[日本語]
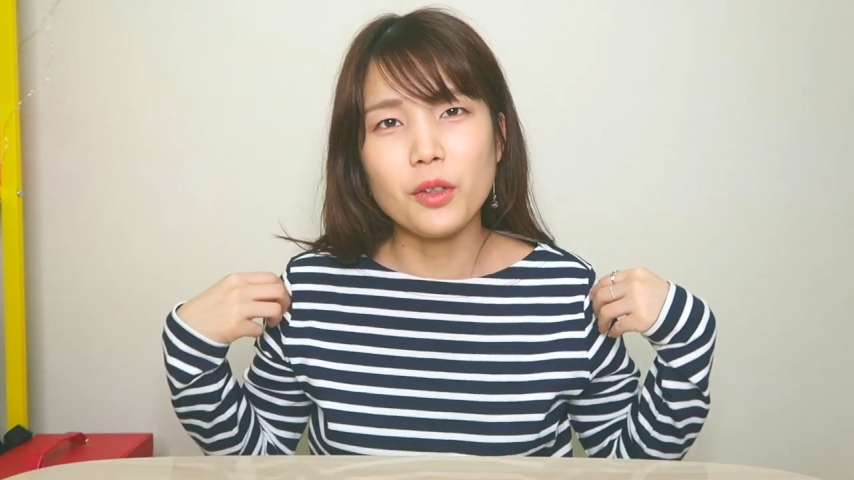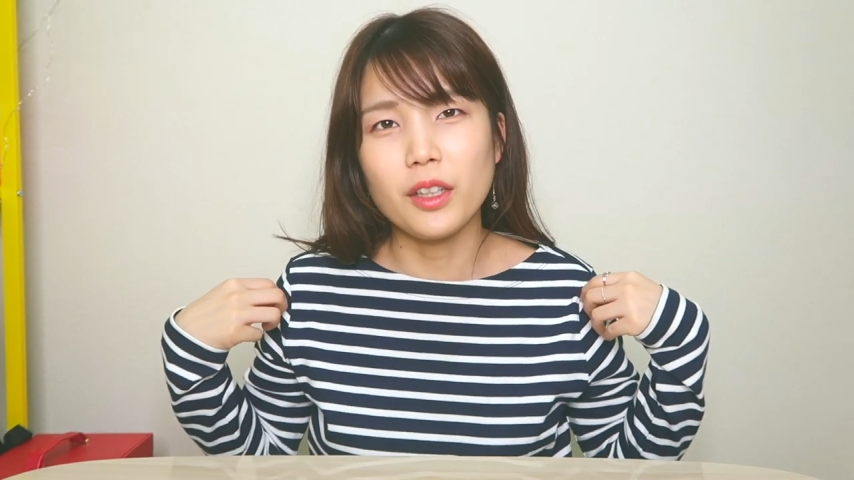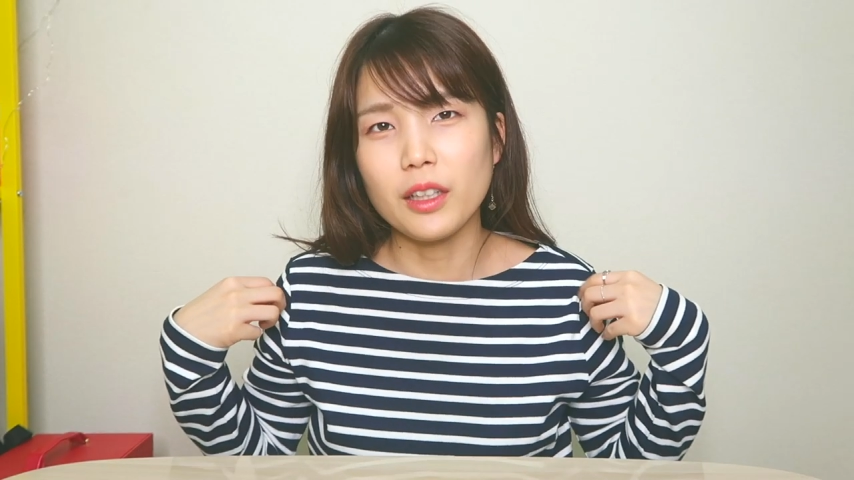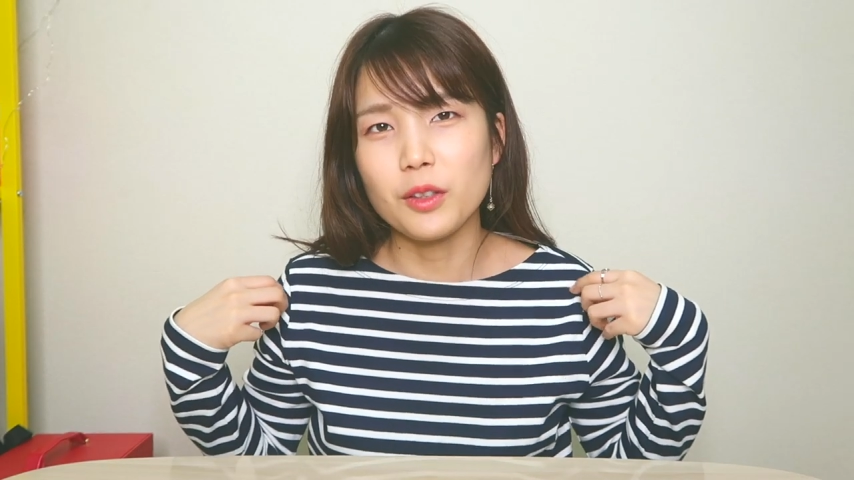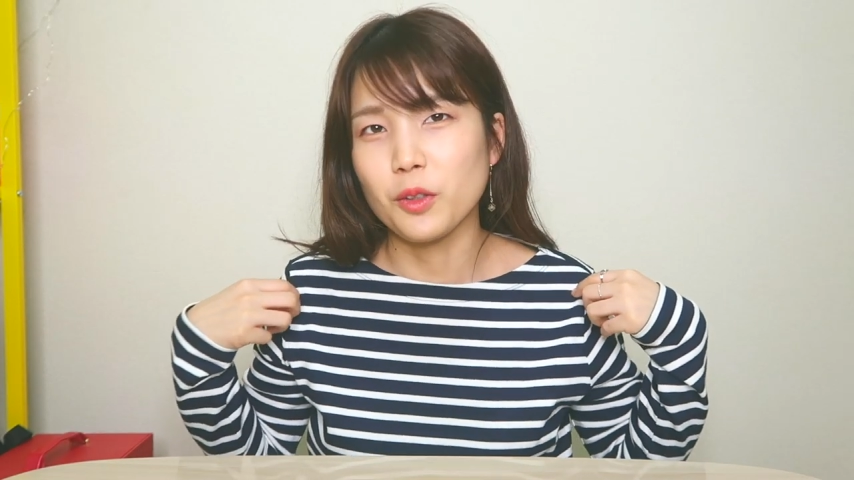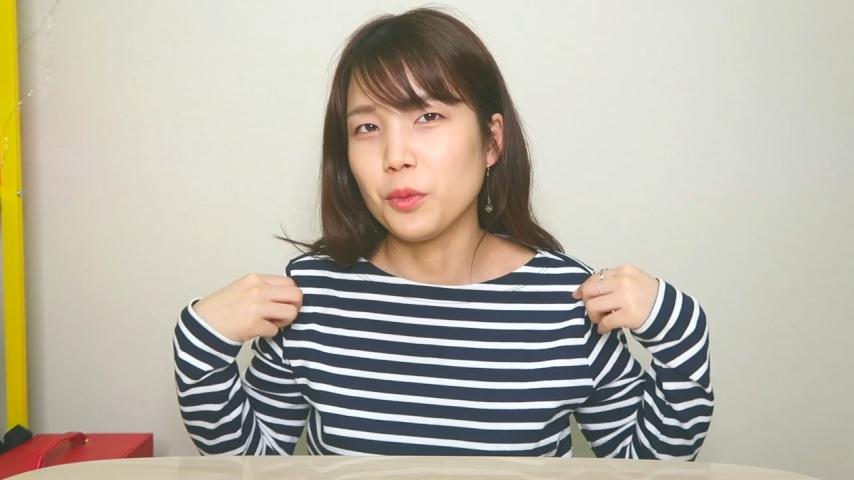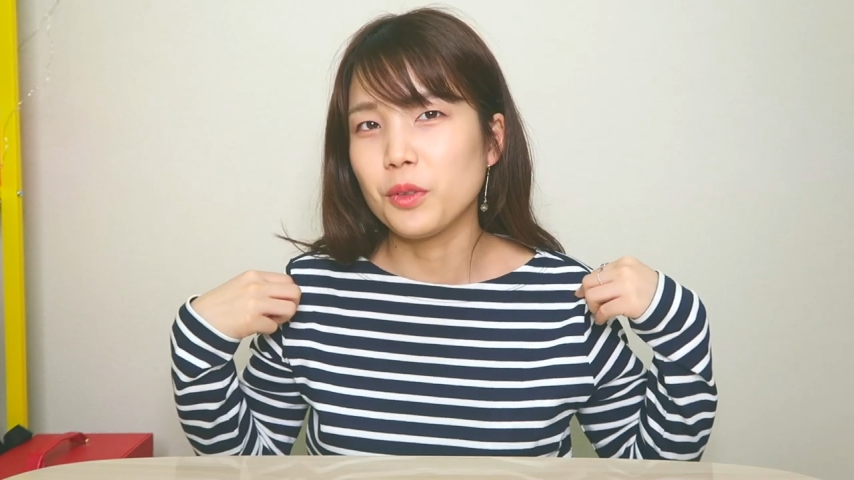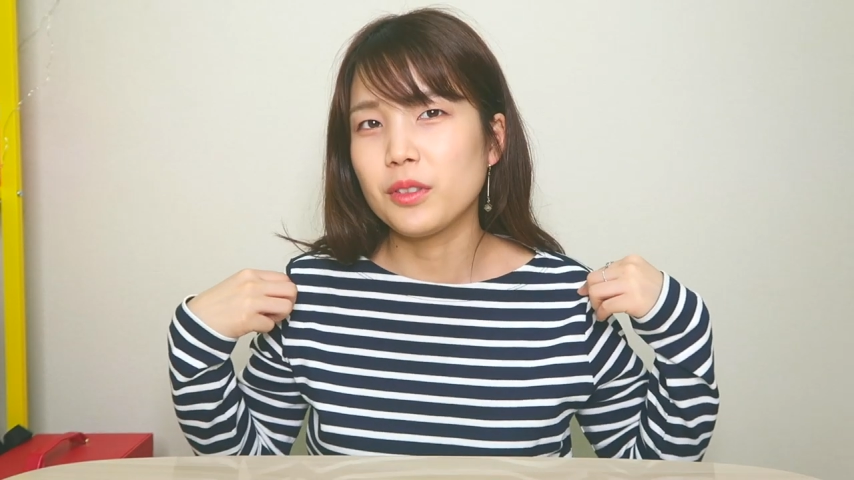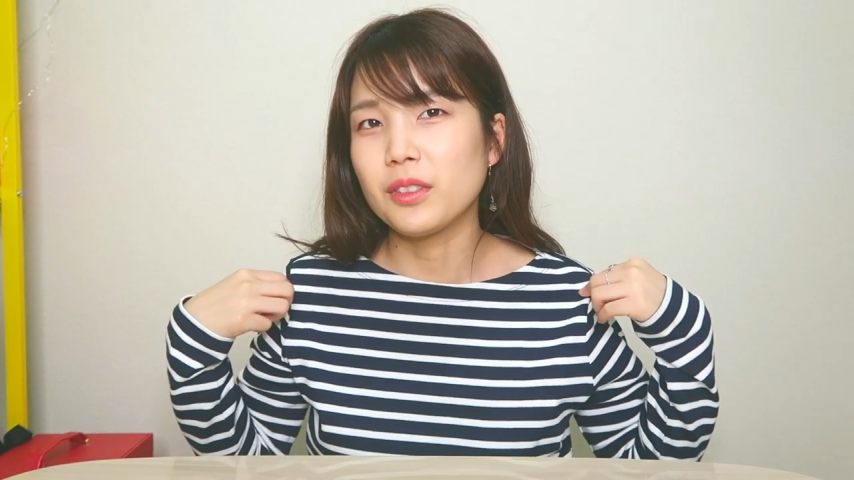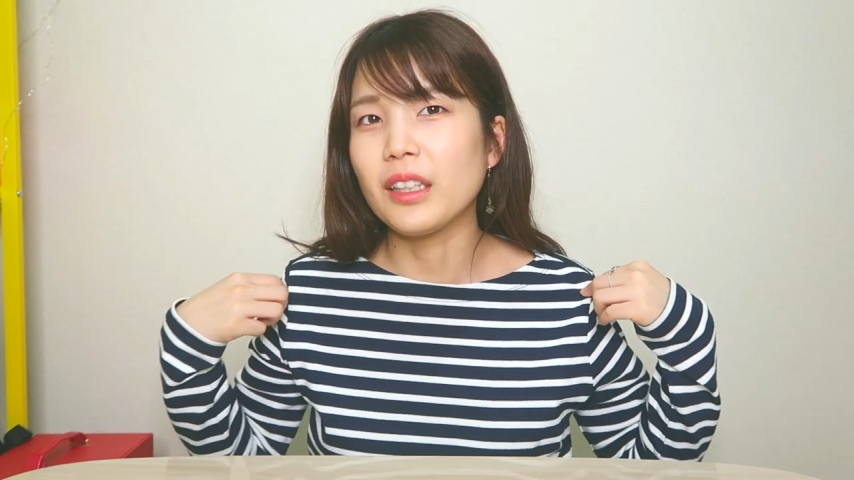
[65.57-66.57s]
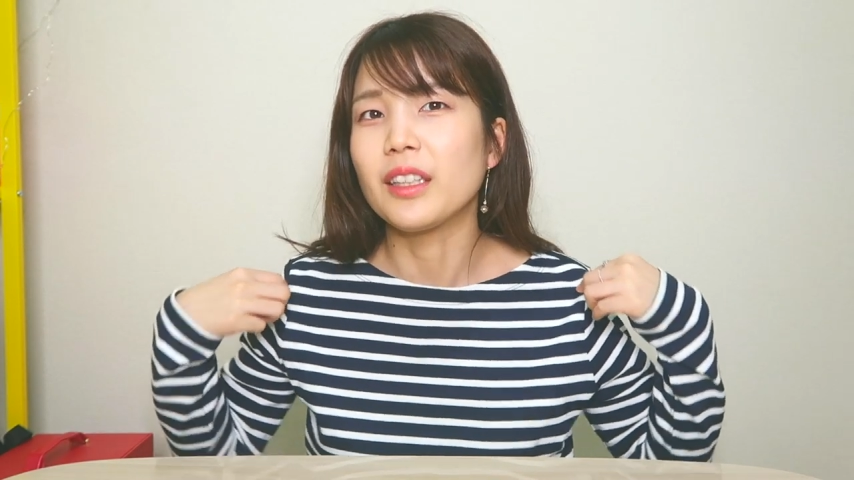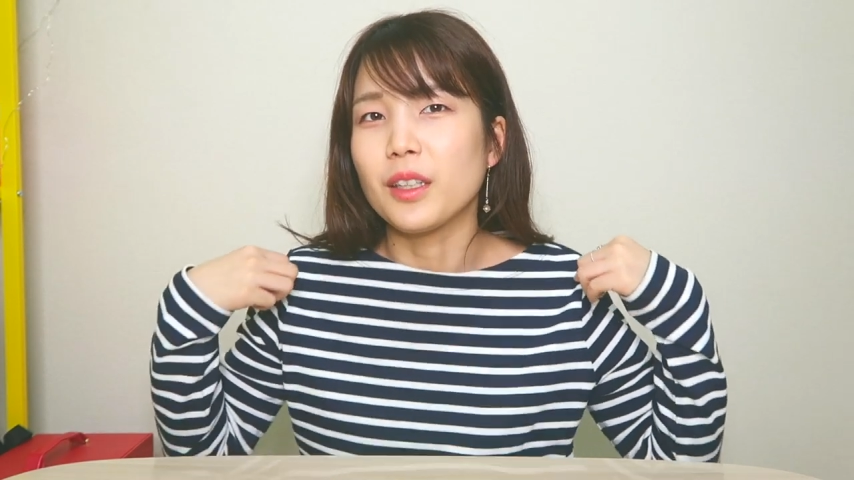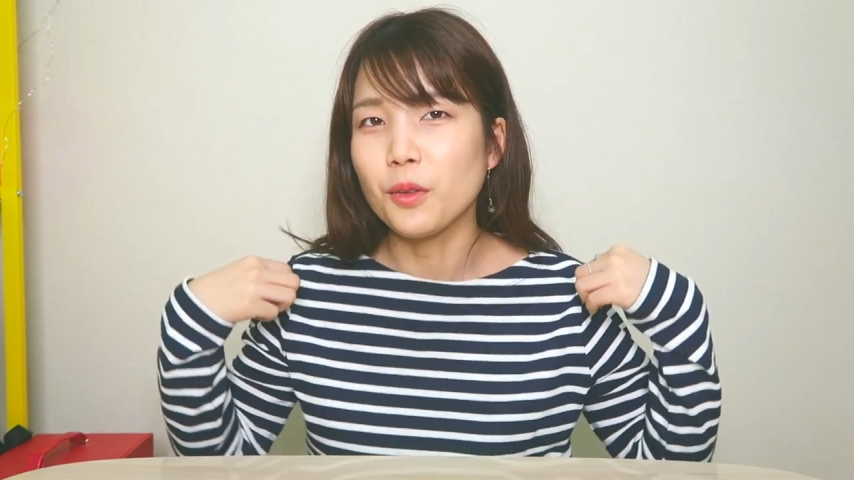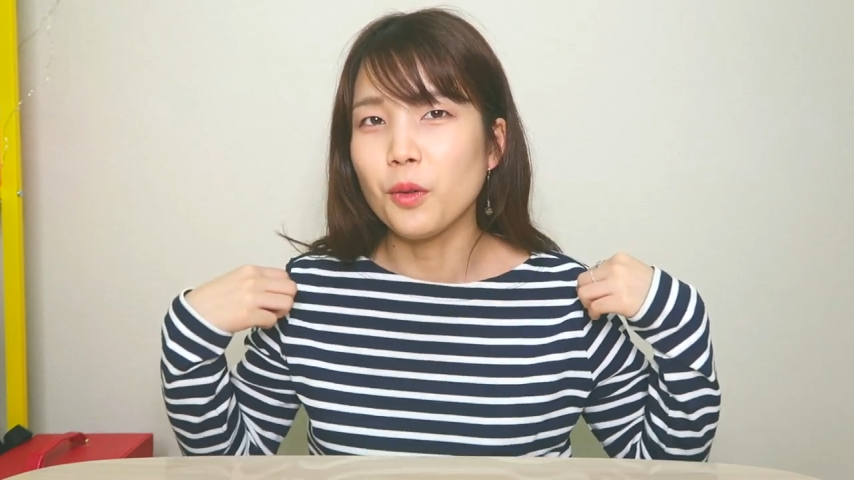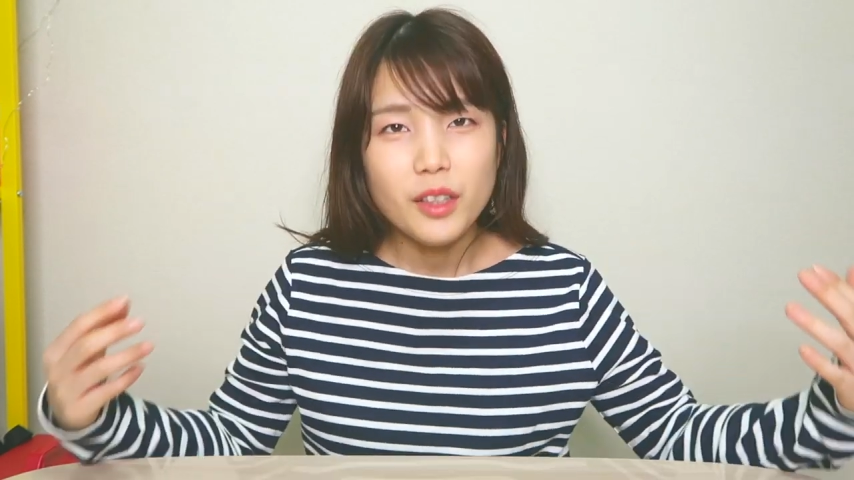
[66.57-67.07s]
いのかなって思ったん
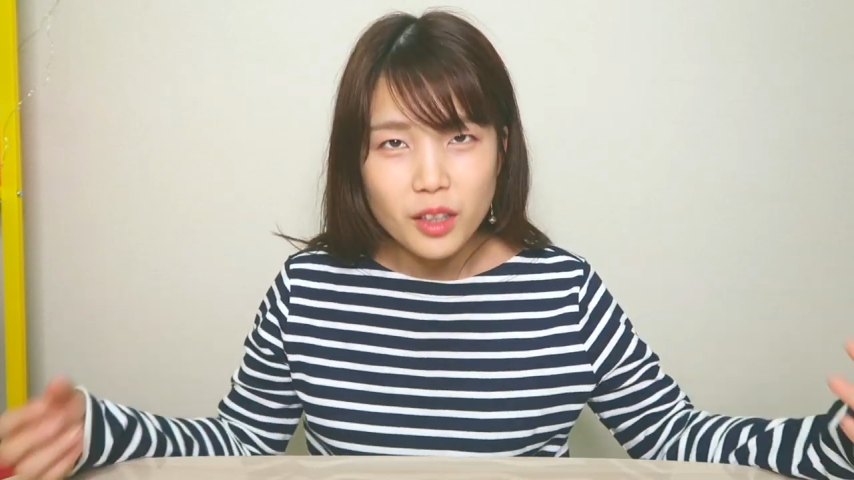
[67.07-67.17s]
やけど、